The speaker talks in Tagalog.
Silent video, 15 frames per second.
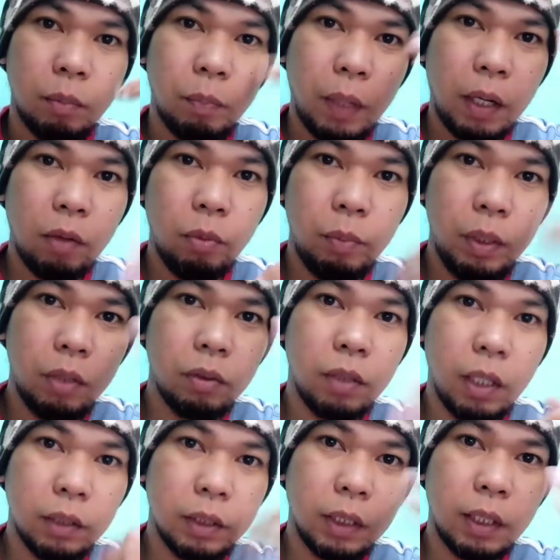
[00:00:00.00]
Parang umikot
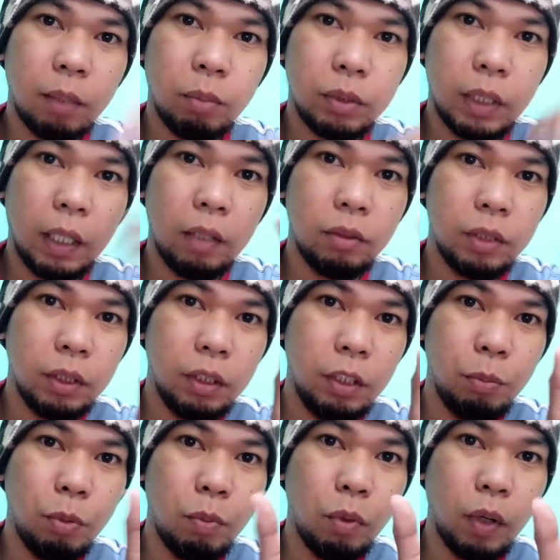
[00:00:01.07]
lang siya tapos halos
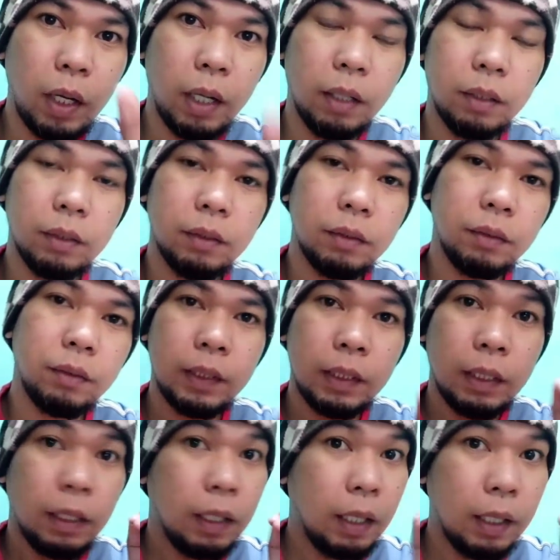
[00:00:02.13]
hindi bumuka.
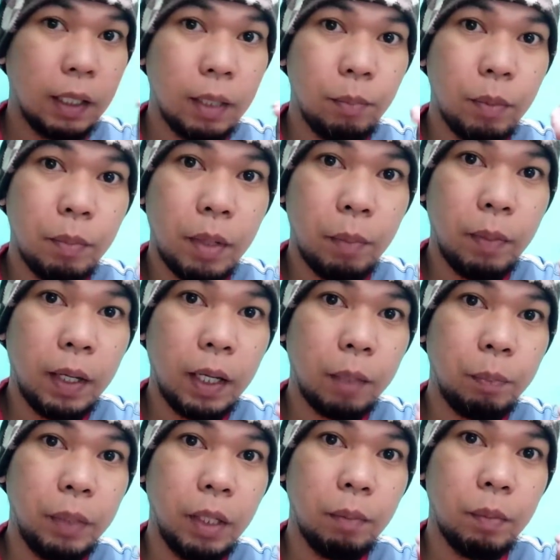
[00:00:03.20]
Again, mababang
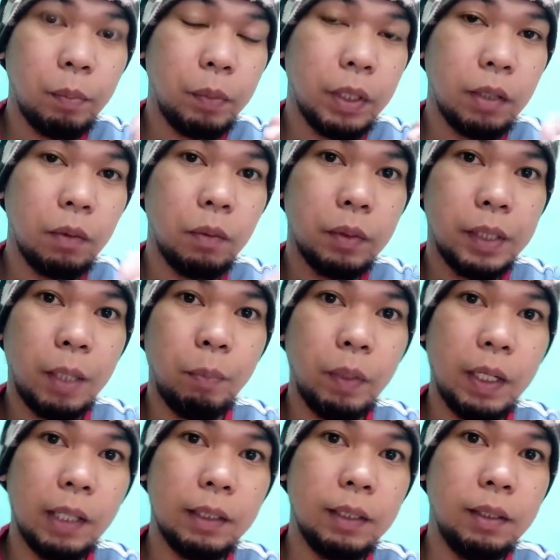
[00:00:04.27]
RPM ang
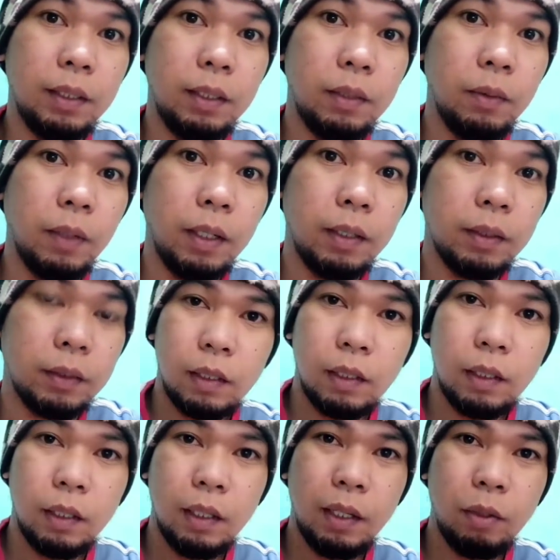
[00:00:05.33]
pinag-uusapan natin dito ah.
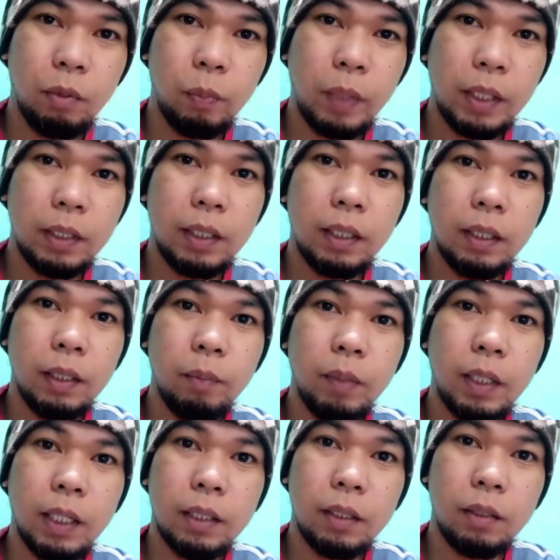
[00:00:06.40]
Ngayon, paanda rin naman
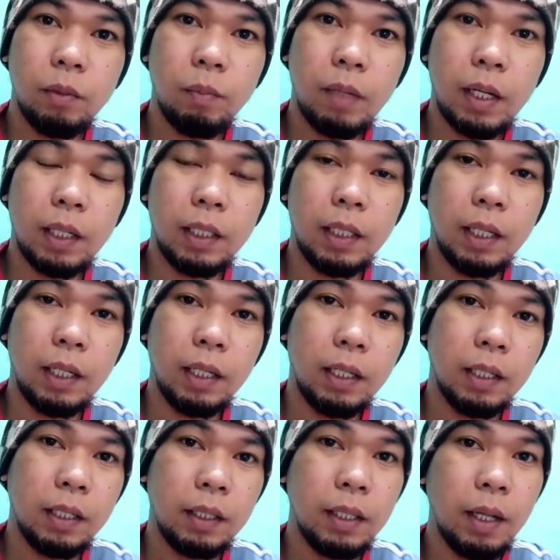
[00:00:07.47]
natin yung makina
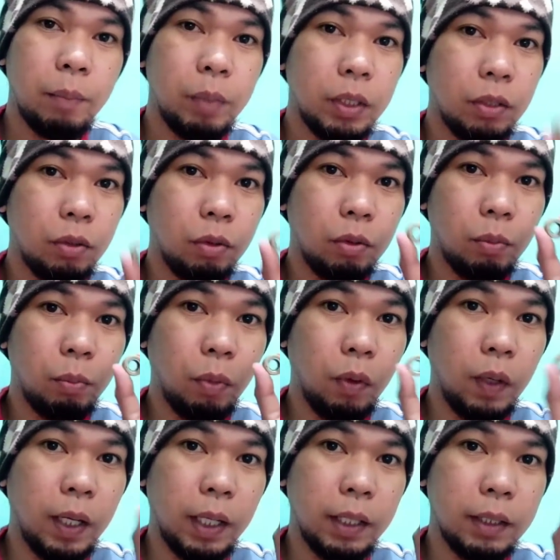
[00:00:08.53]
gamit tong
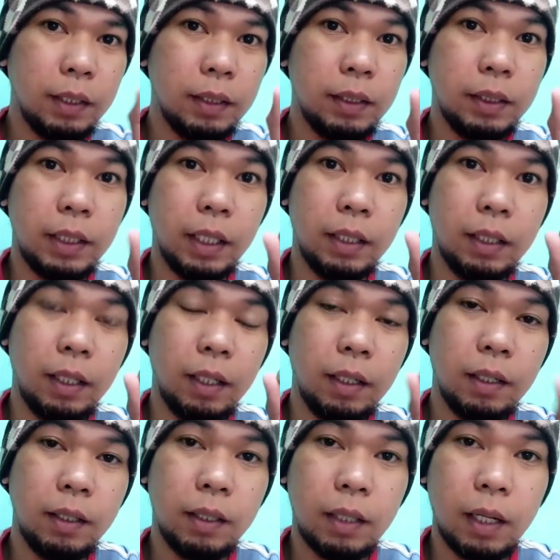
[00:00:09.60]
bola na
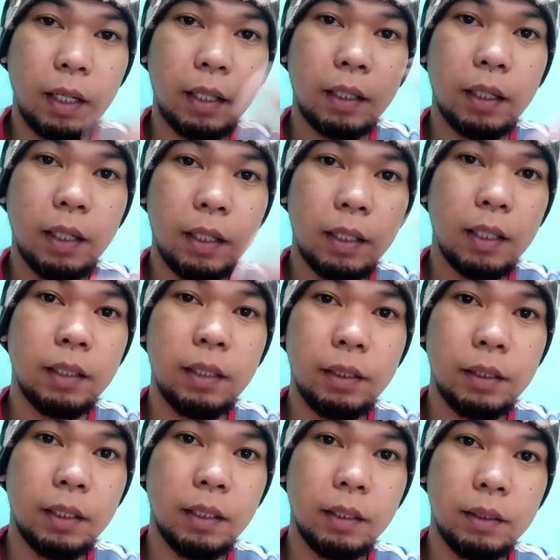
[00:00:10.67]
17. Kakargahan natin
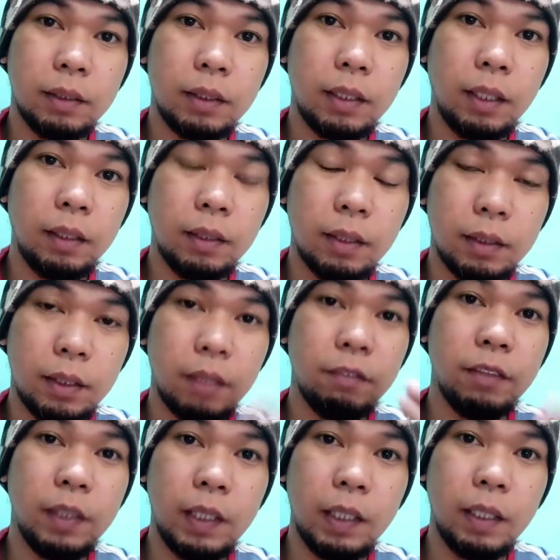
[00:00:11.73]
siya ng straight na
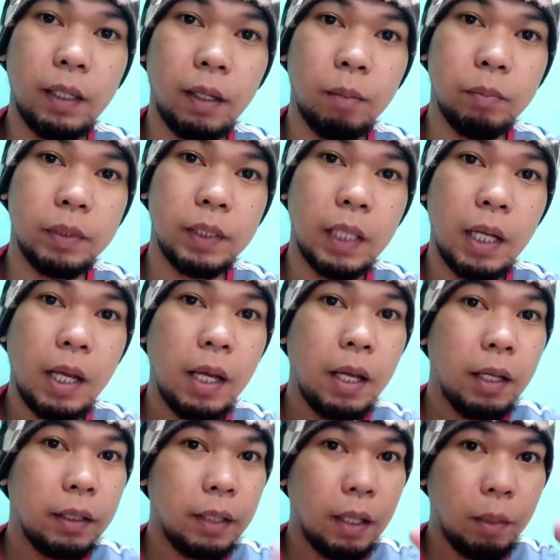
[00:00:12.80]
17 grams.
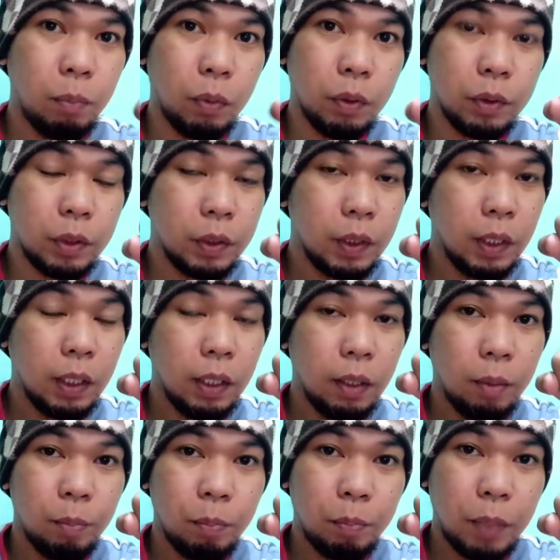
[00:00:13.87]
Tapos,
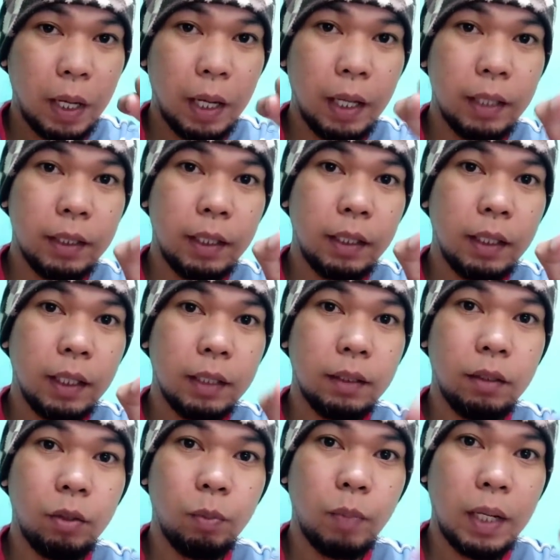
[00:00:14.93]
paandarin
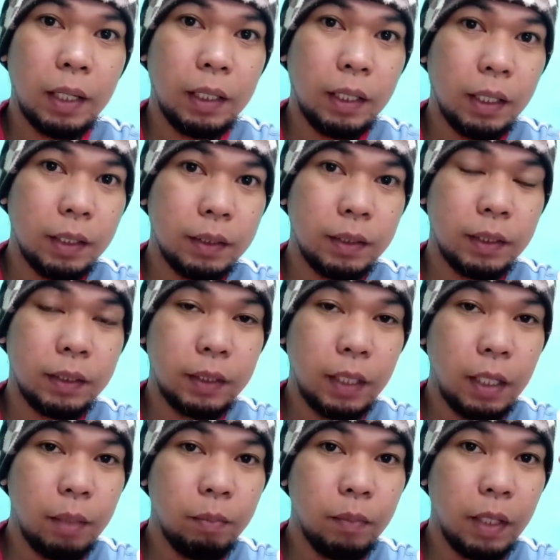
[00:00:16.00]
natin yung makina sa
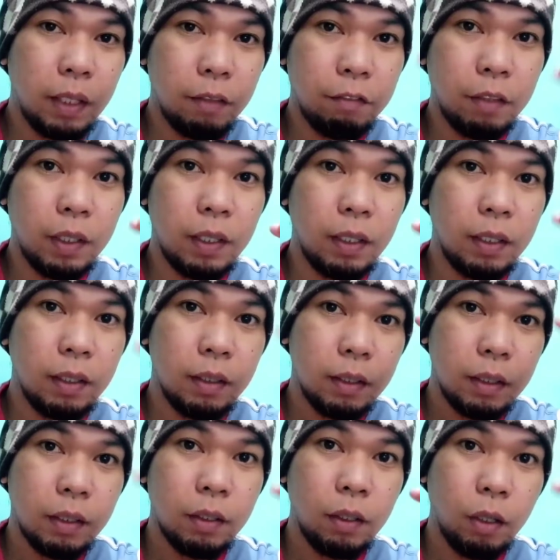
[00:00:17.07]
same level
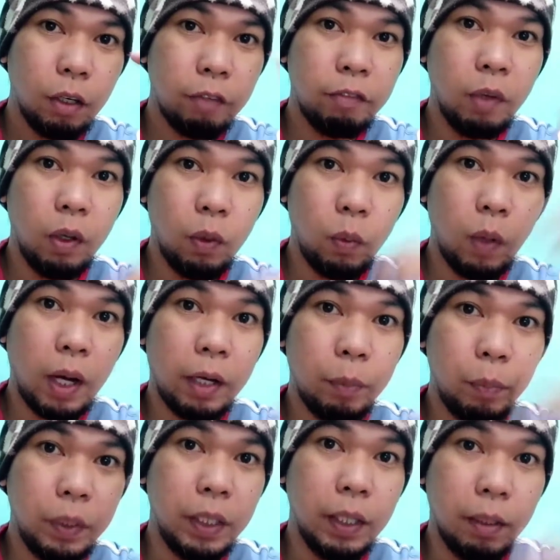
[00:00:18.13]
of low
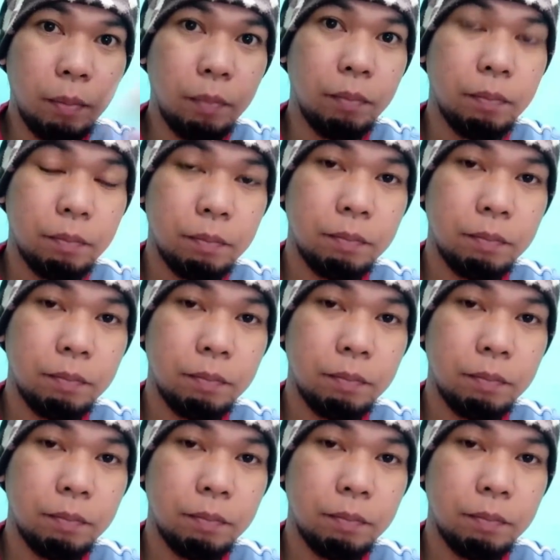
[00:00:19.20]
RPM.